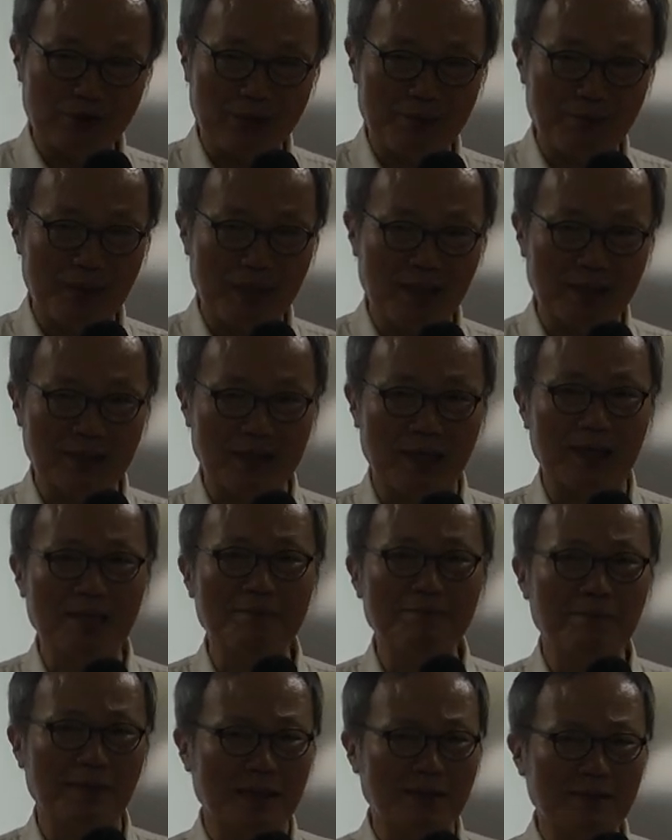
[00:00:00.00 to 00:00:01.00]
중에 한마가
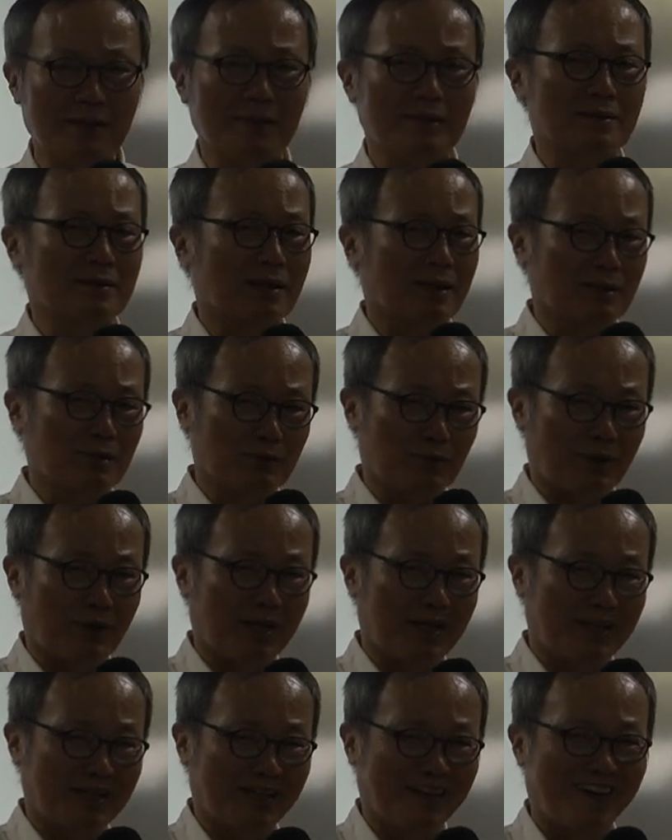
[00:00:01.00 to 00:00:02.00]
나는 매트릭스가
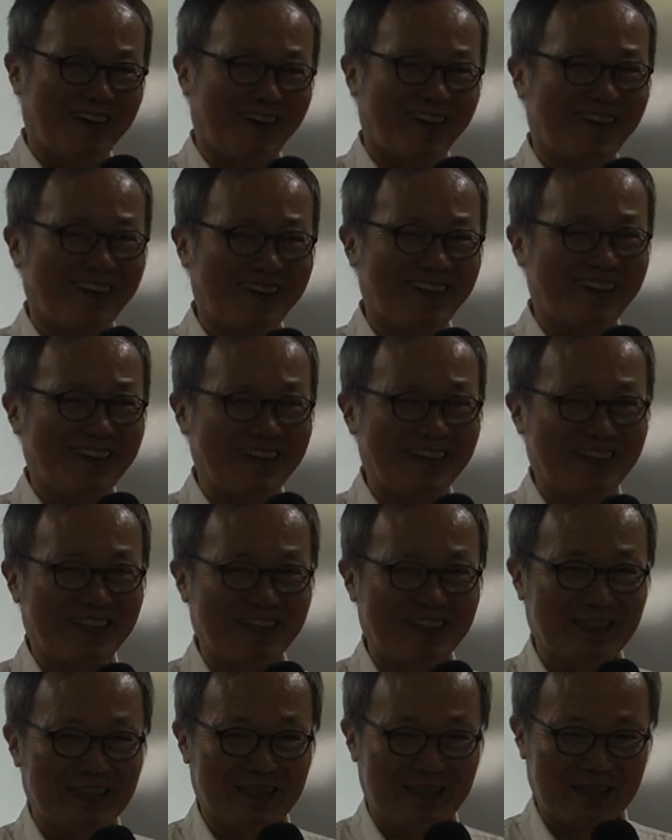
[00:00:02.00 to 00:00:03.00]
좋아.
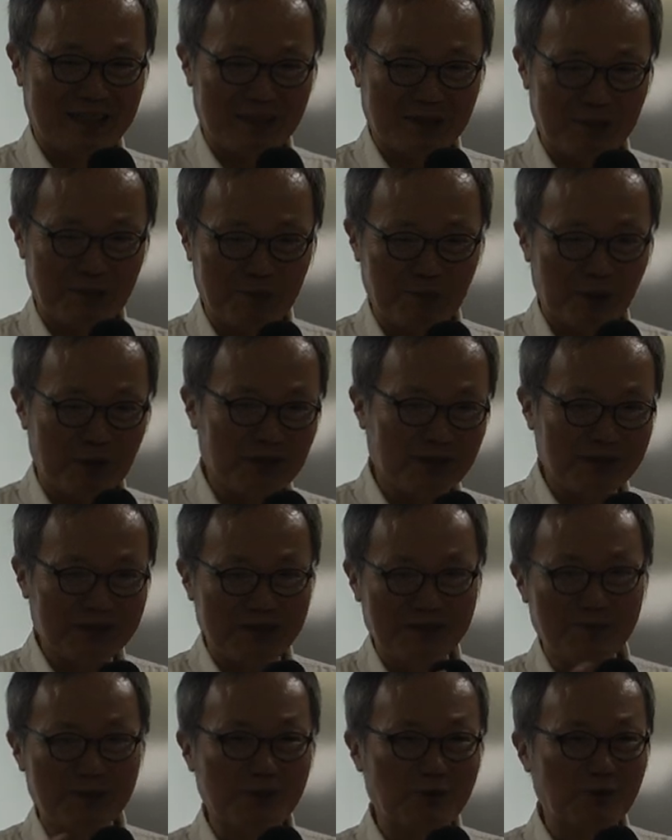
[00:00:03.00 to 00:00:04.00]
먹는
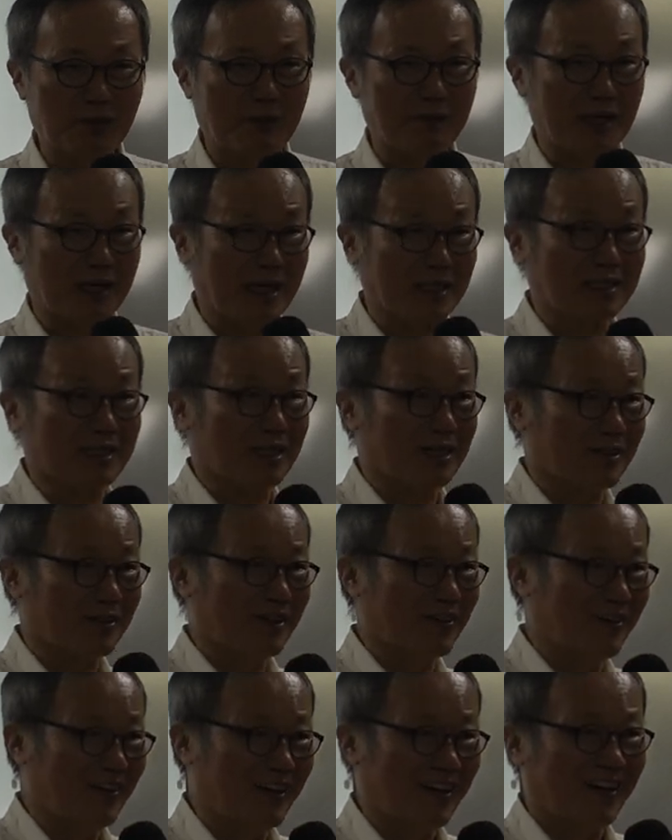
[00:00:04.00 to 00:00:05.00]
음식도 아마 가짜일
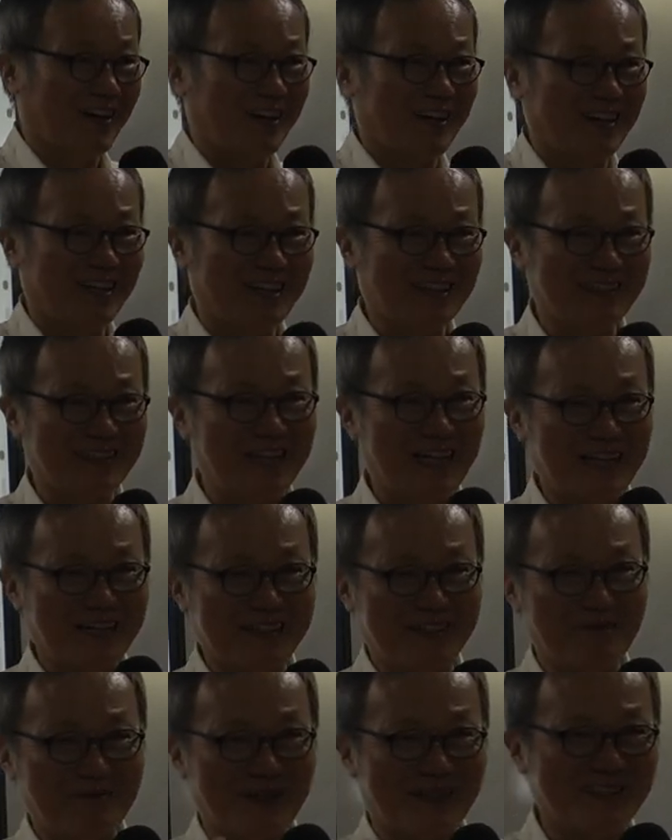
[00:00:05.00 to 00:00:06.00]
거야.
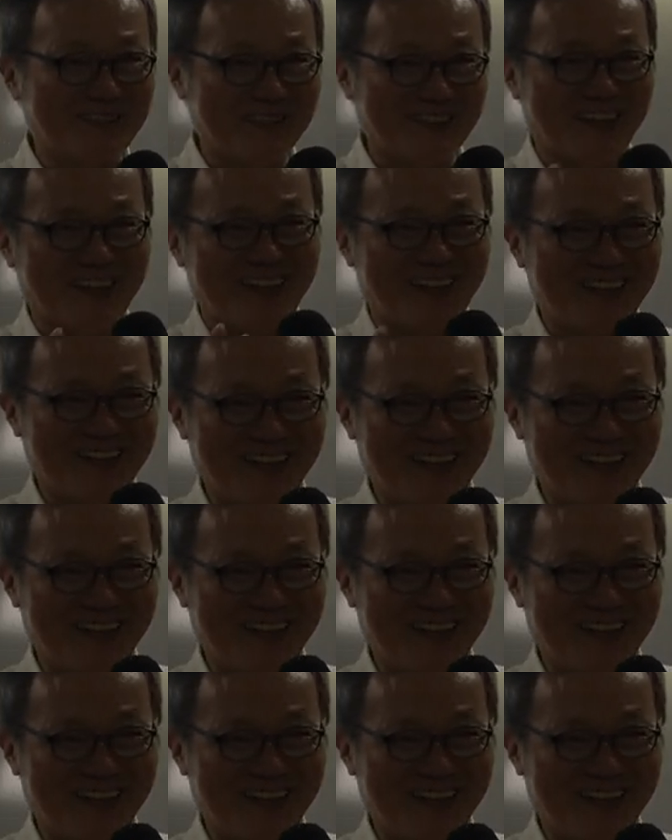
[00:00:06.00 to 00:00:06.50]
스테이크를 먹는데